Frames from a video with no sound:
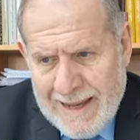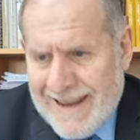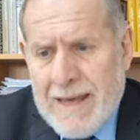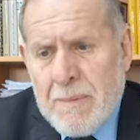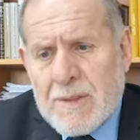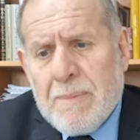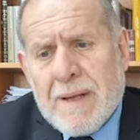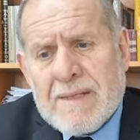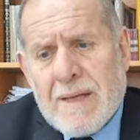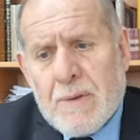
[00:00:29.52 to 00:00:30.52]
Leemos en
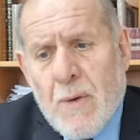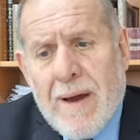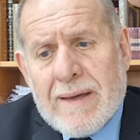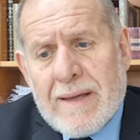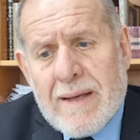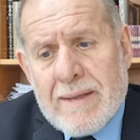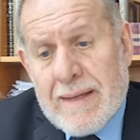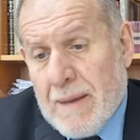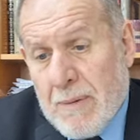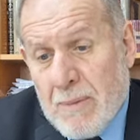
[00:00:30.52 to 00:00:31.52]
Perashat Noach
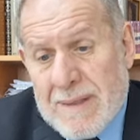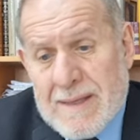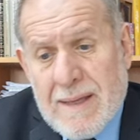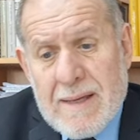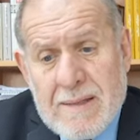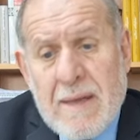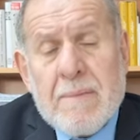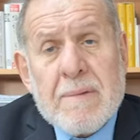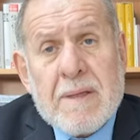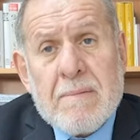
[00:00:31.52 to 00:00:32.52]
de la promesa de
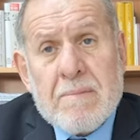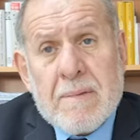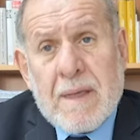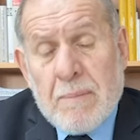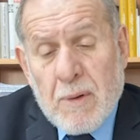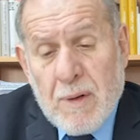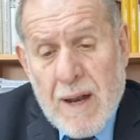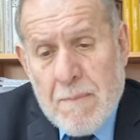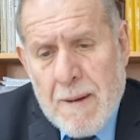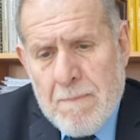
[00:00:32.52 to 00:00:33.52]
Hashem que
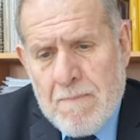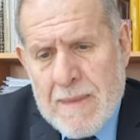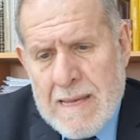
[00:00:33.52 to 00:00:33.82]
proclama,